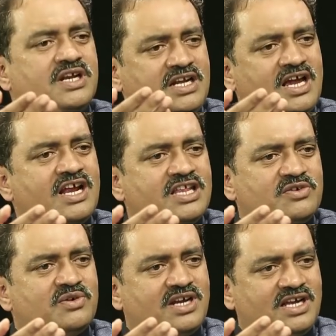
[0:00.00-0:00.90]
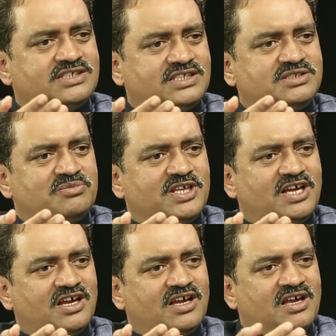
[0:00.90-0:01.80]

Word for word: రిటైర్ అయినటువంటి ఆ జడ్జి మీద